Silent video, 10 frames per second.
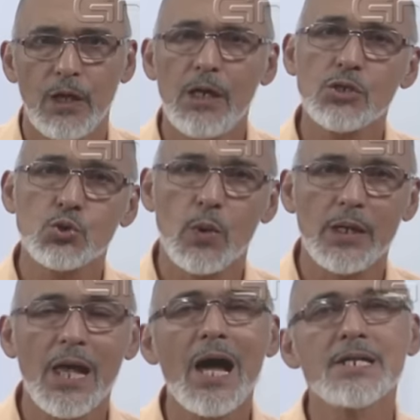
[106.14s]
Em sua
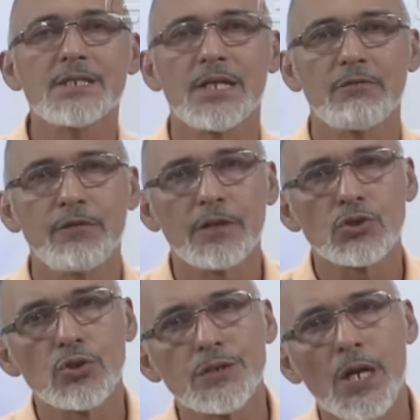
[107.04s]
análise da vida
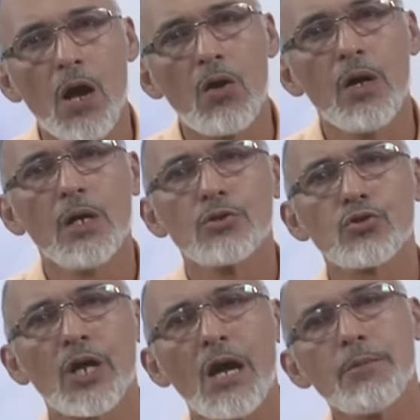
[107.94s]
social,
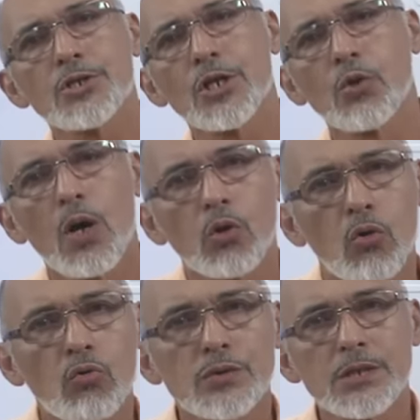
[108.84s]
Durkheim chegou à
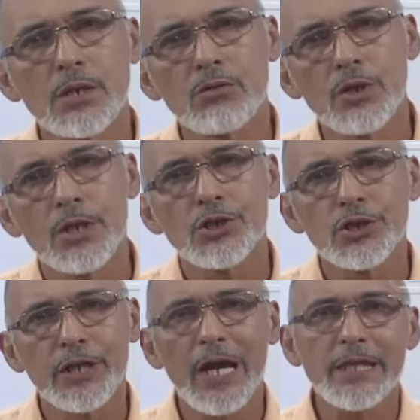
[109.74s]
conclusão
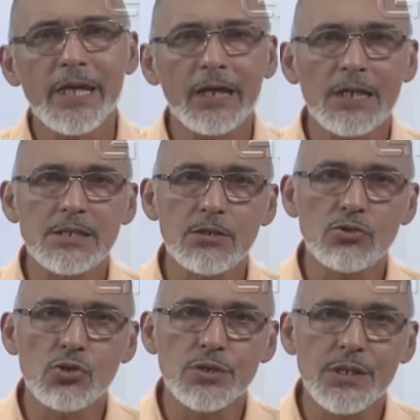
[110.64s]
de que a integração
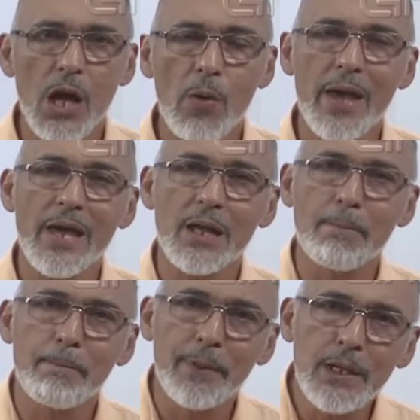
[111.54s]
social era
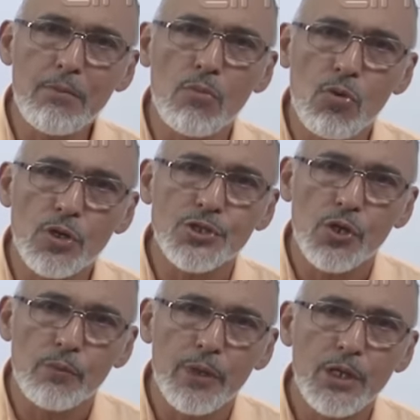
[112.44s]

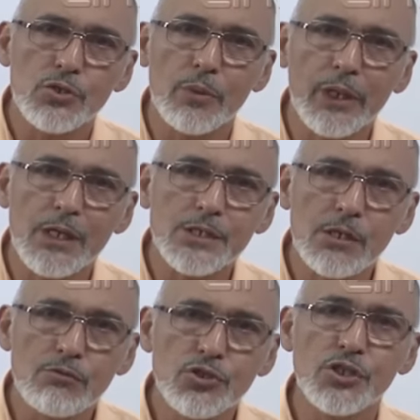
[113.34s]
primordialmente uma
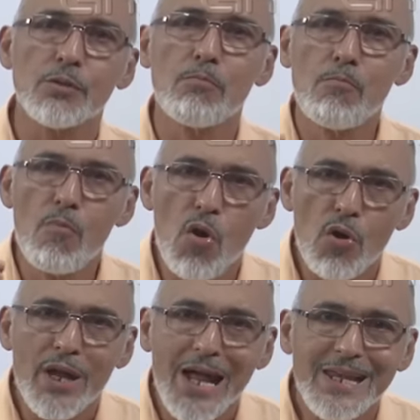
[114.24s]
questão de
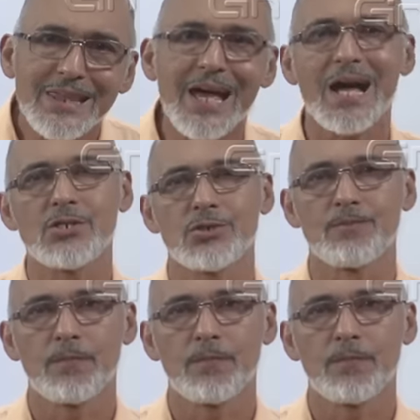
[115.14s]
moralidade